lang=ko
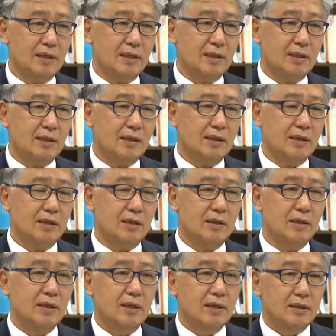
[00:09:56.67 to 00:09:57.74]
예,
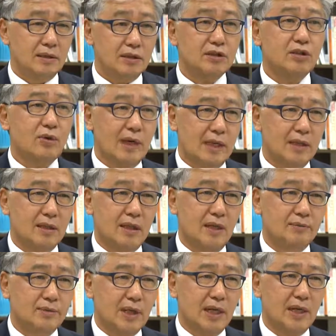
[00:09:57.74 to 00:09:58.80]
있어 왔기
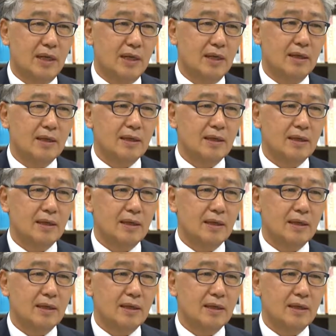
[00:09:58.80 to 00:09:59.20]
때문에